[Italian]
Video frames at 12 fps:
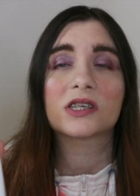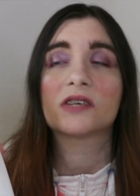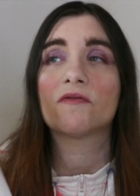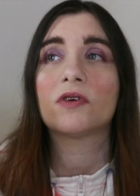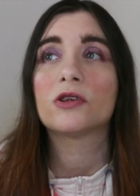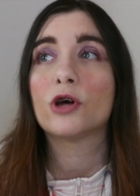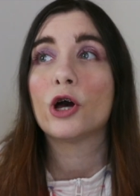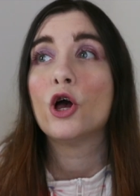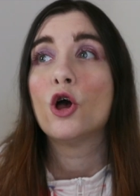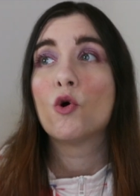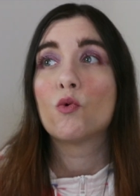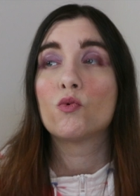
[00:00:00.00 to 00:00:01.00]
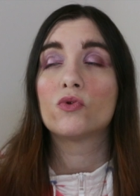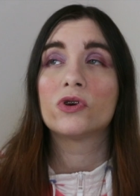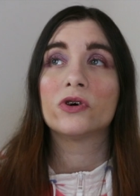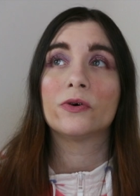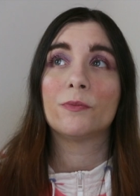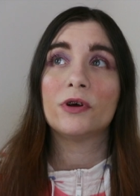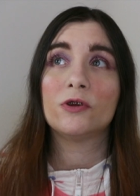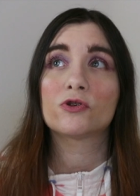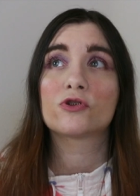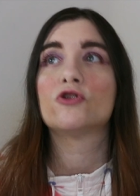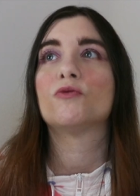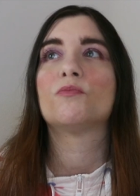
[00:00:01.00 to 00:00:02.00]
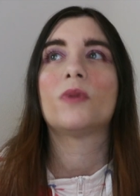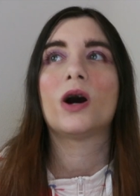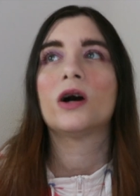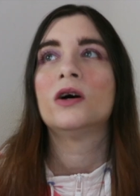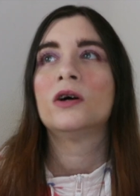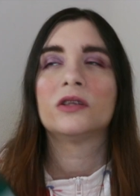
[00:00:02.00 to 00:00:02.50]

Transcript: Se volete un eh, bagno schiuma